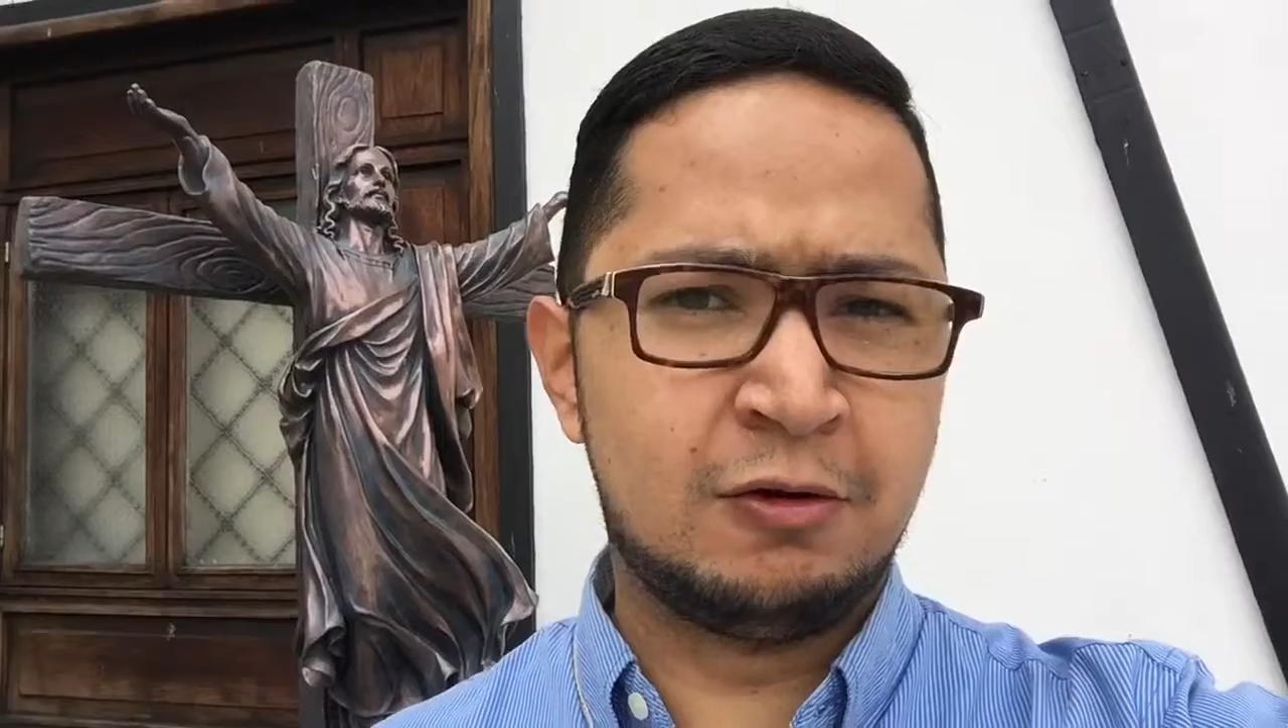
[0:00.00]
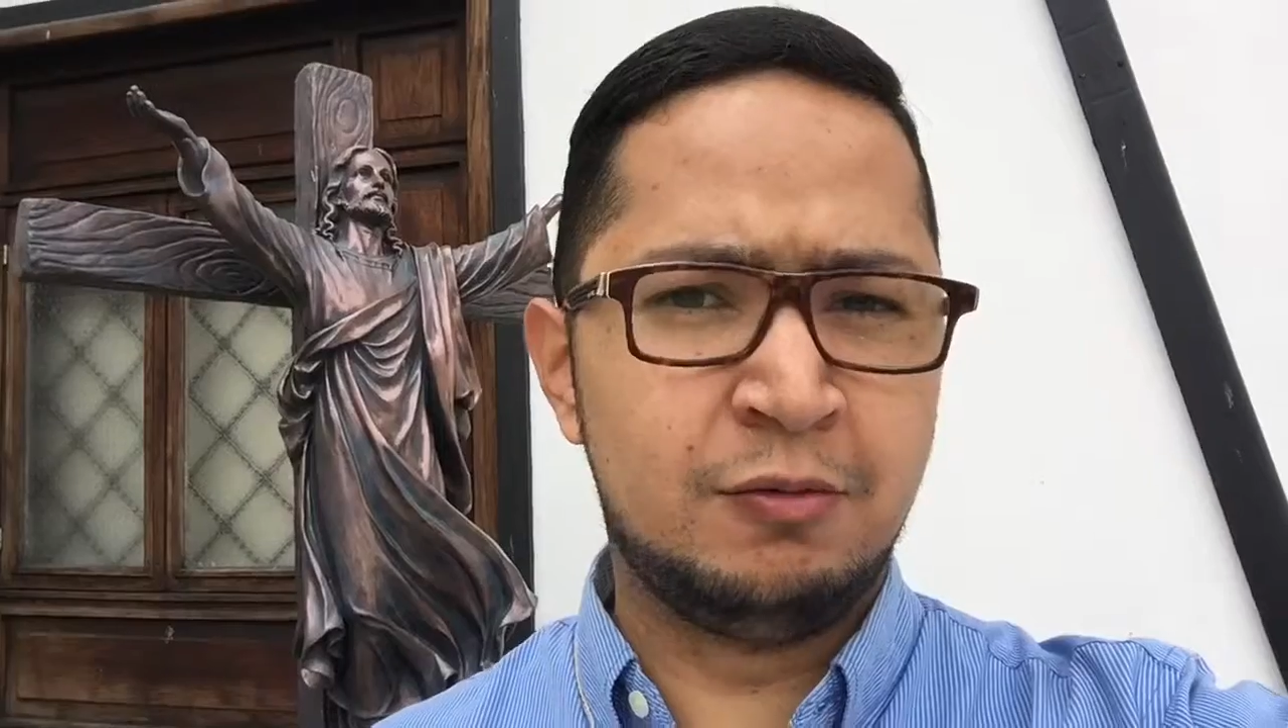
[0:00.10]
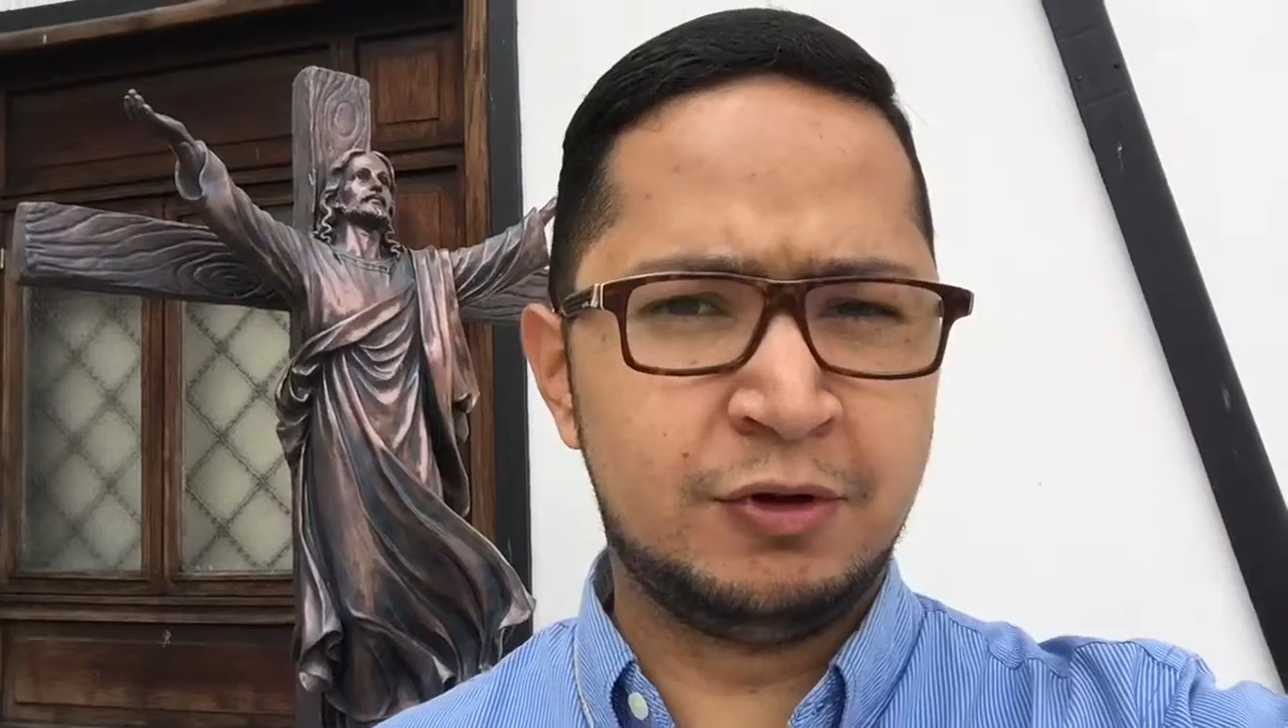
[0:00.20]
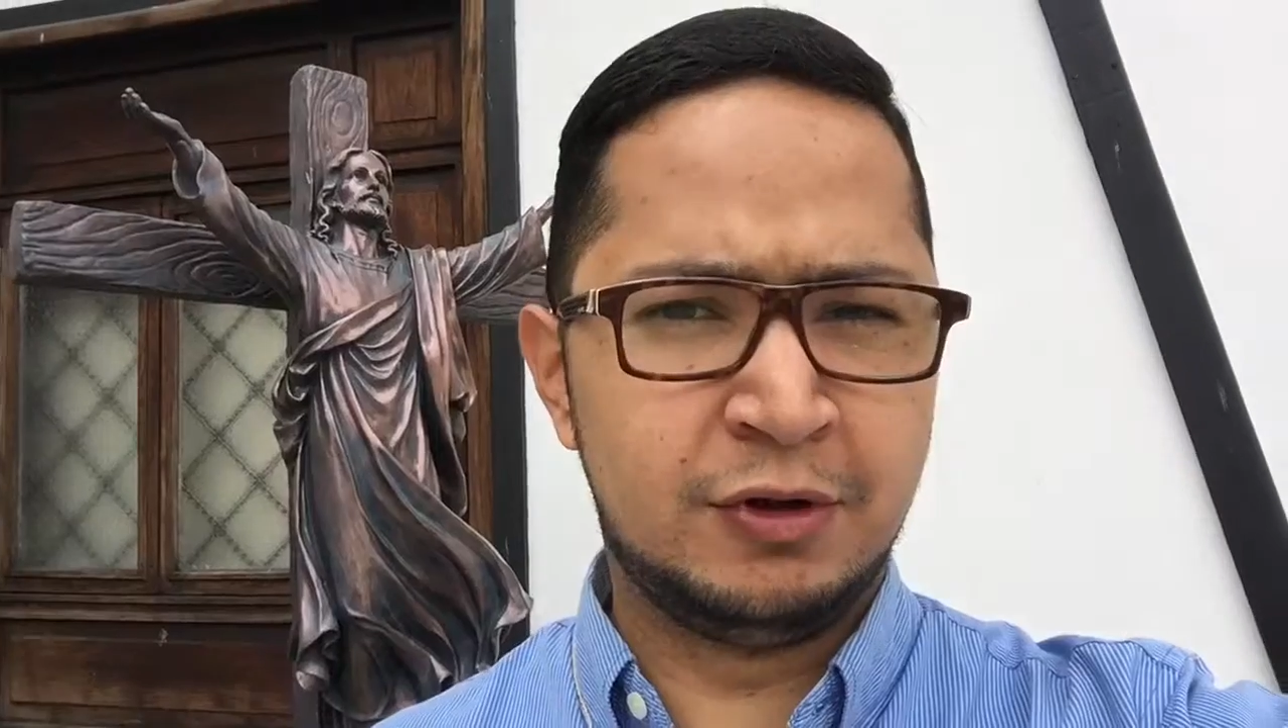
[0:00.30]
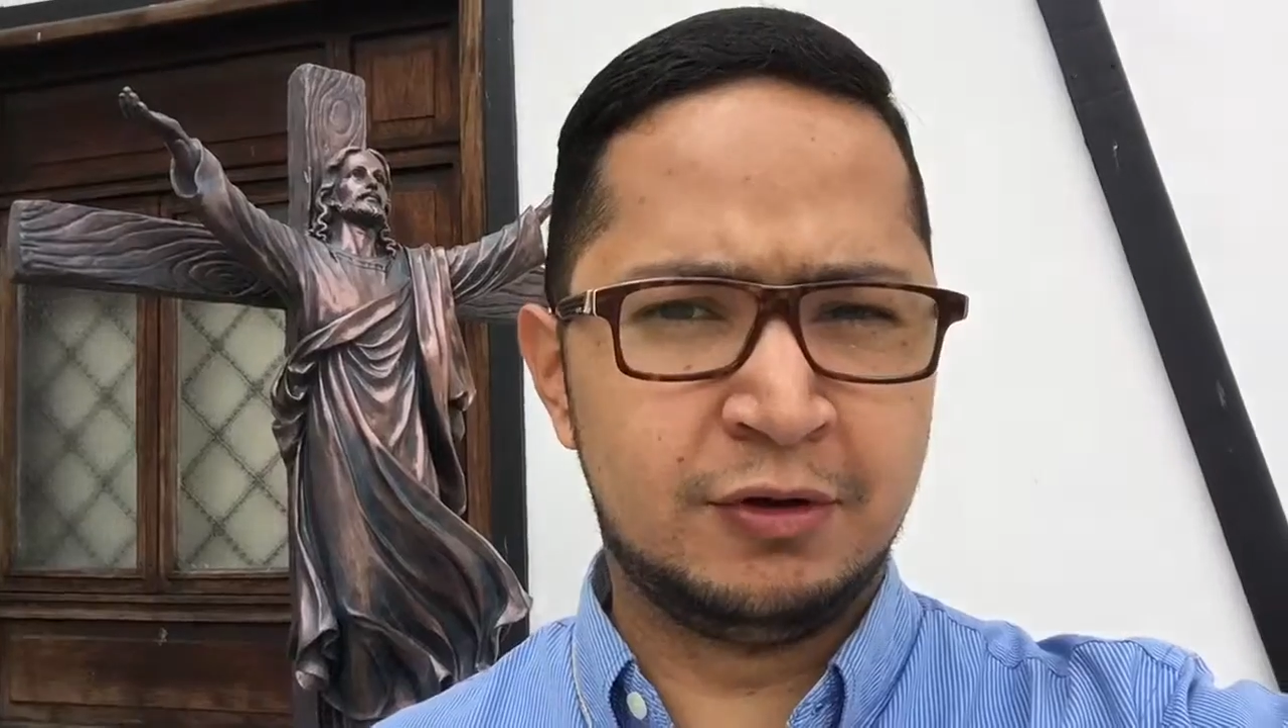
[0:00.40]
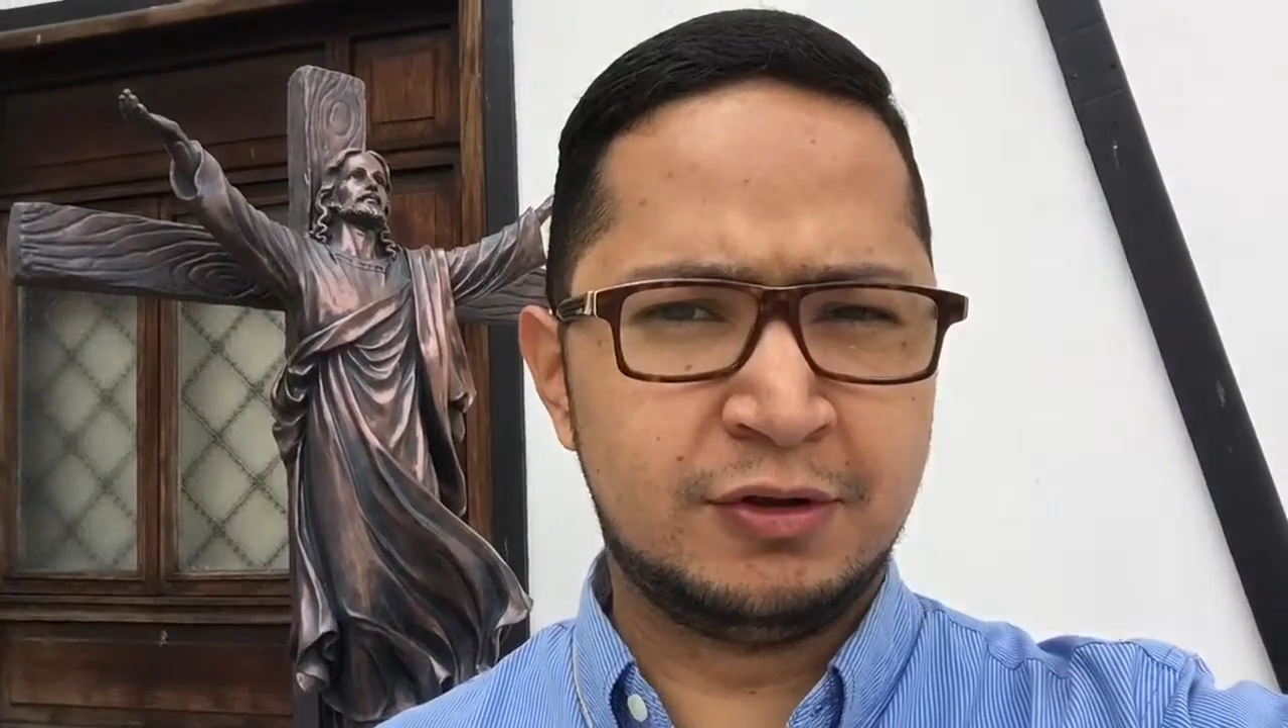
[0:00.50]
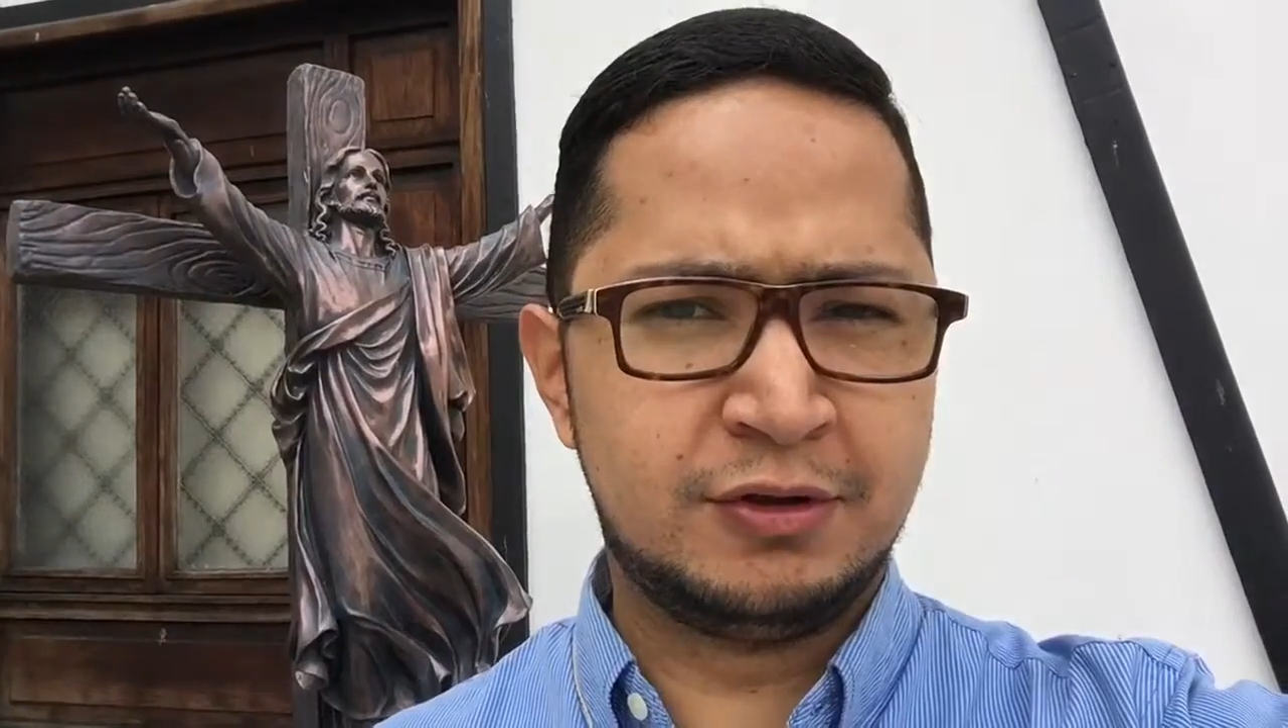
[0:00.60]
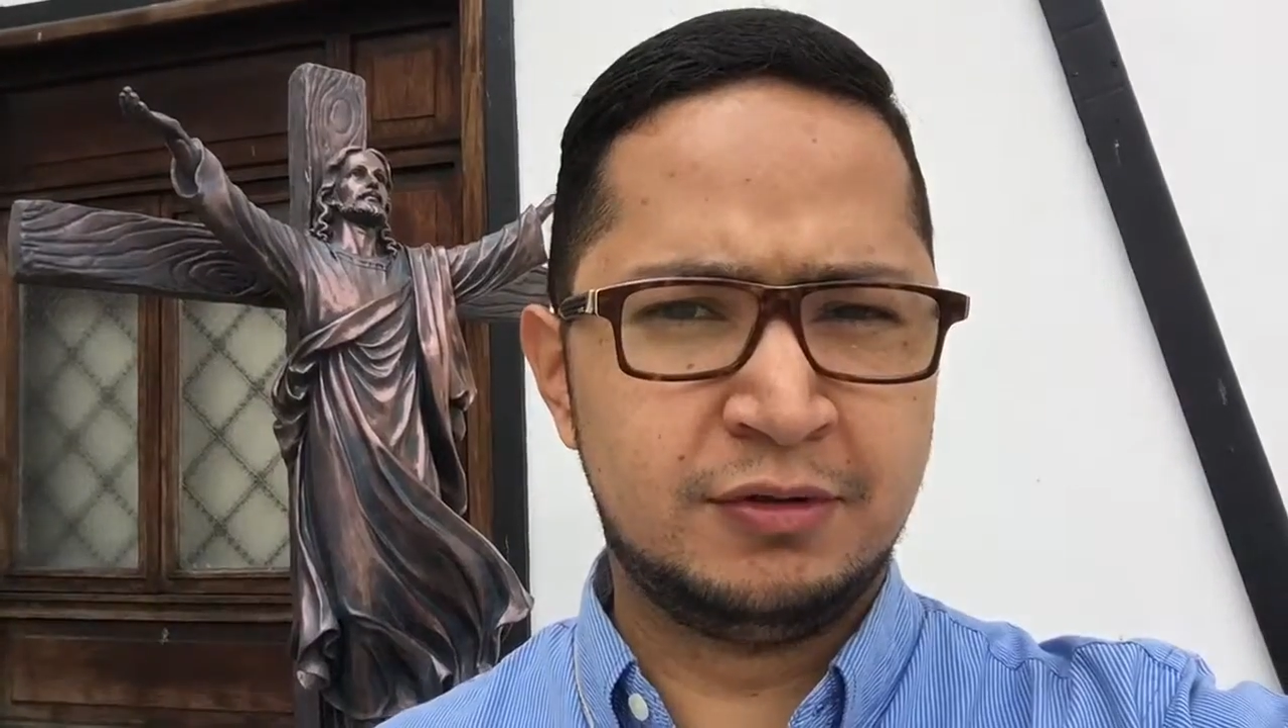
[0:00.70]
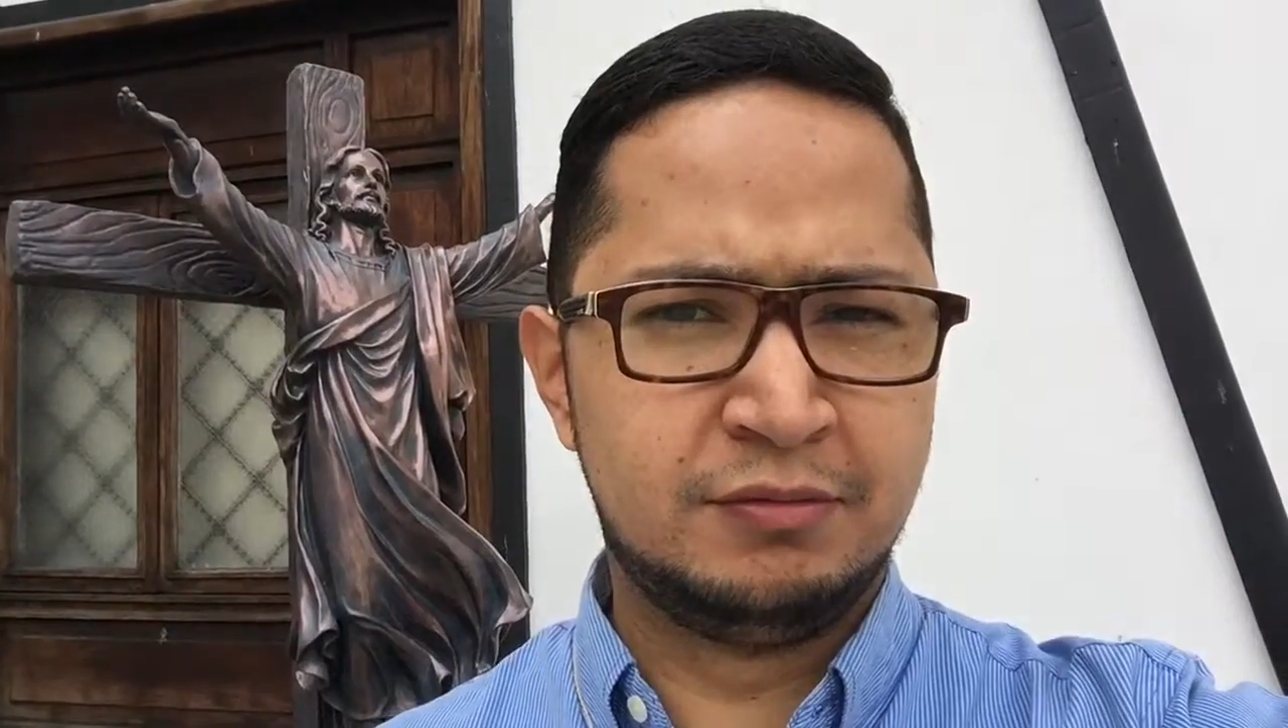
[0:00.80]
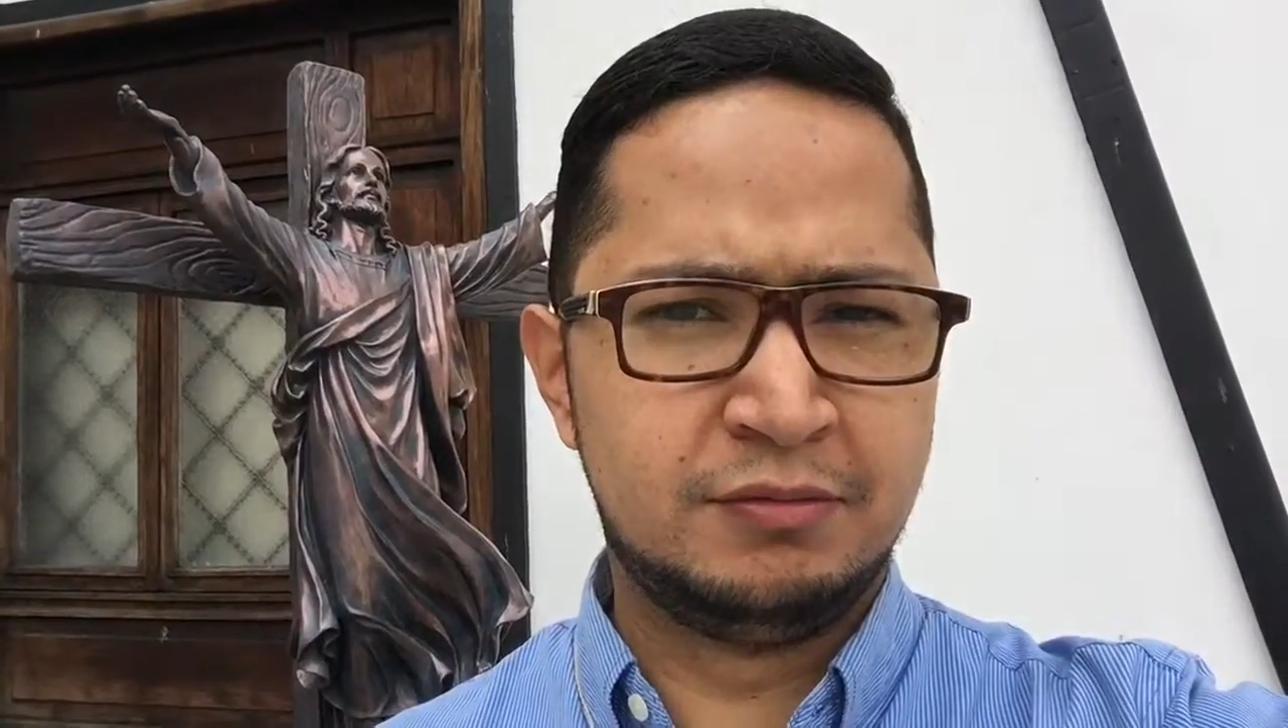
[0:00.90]
como
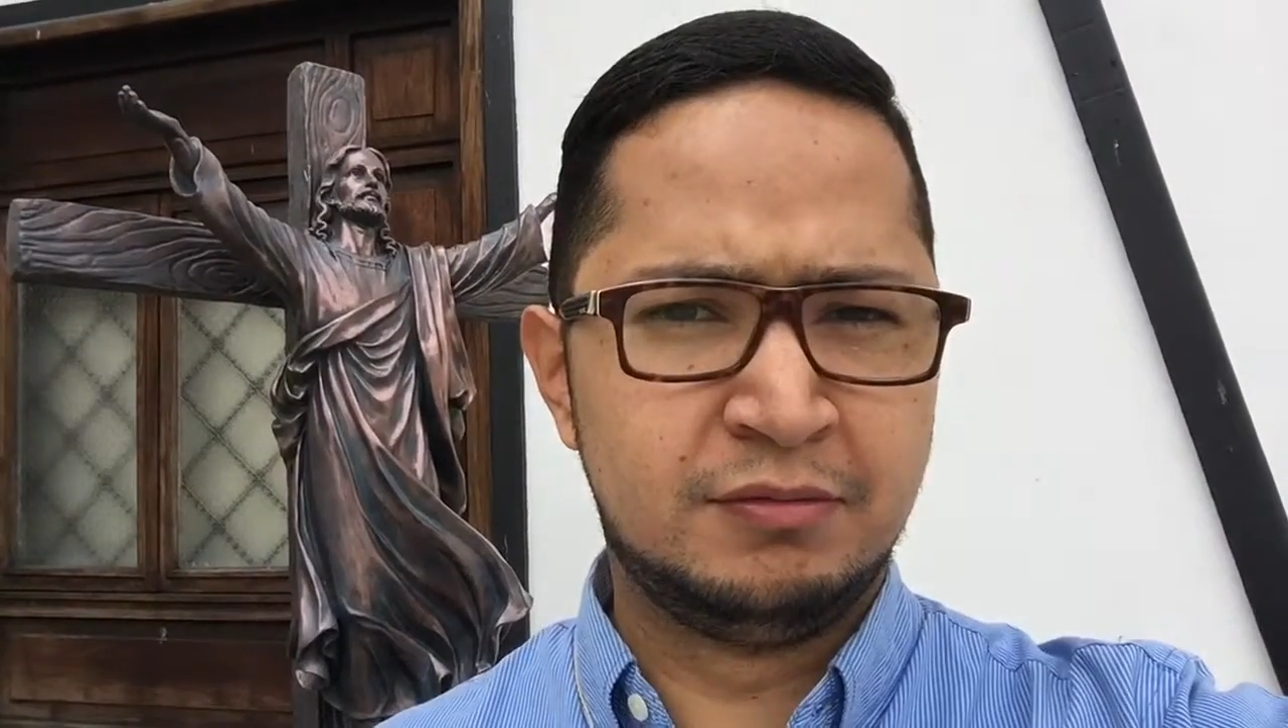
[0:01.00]
Dios